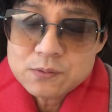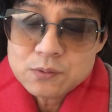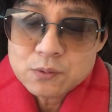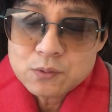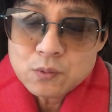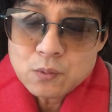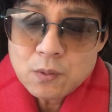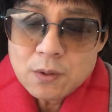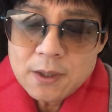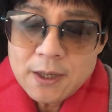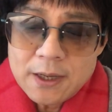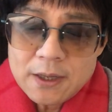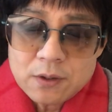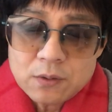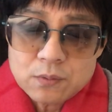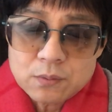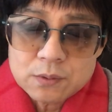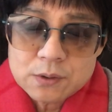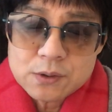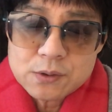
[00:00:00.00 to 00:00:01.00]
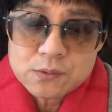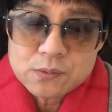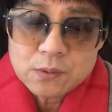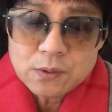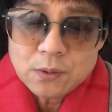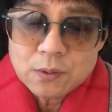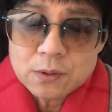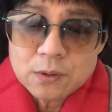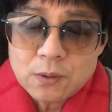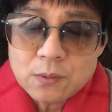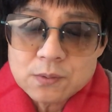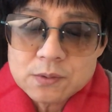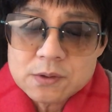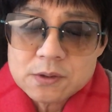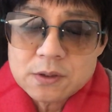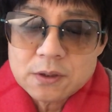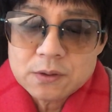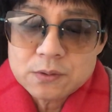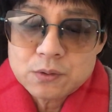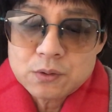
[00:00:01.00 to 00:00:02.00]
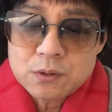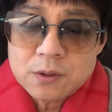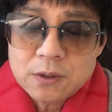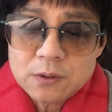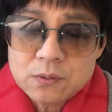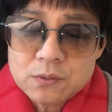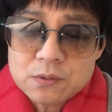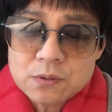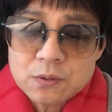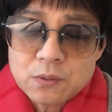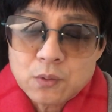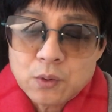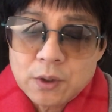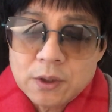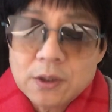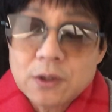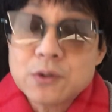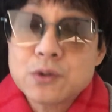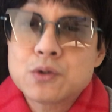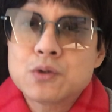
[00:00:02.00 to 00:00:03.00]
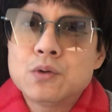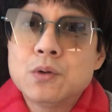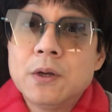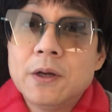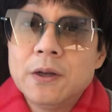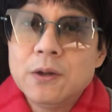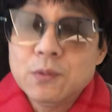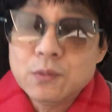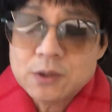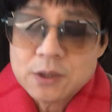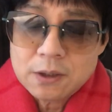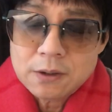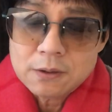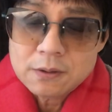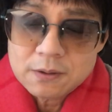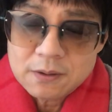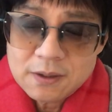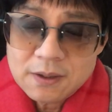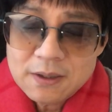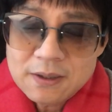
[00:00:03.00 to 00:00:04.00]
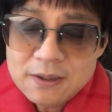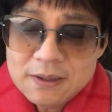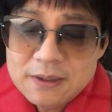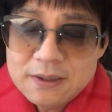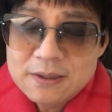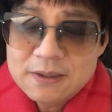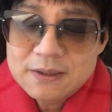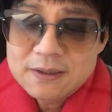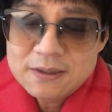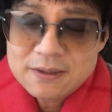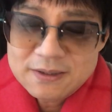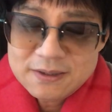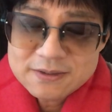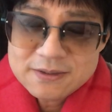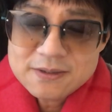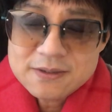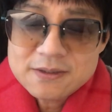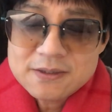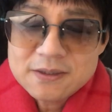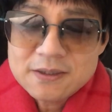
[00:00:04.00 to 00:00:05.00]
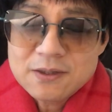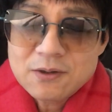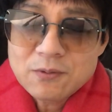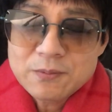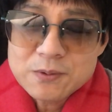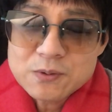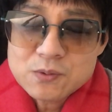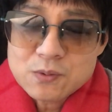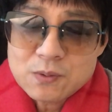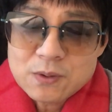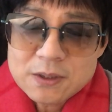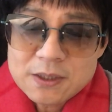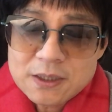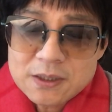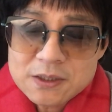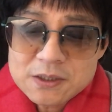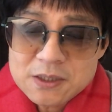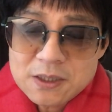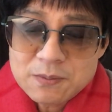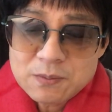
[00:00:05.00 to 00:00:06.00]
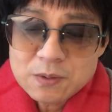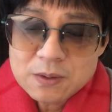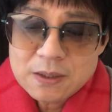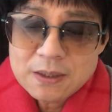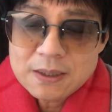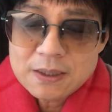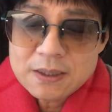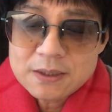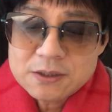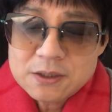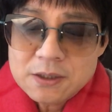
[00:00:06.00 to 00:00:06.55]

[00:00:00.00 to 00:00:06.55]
做中概股的所有的投资者，去年都是亏到血流成河啊！这是真的，我们做过这样的节目的啊。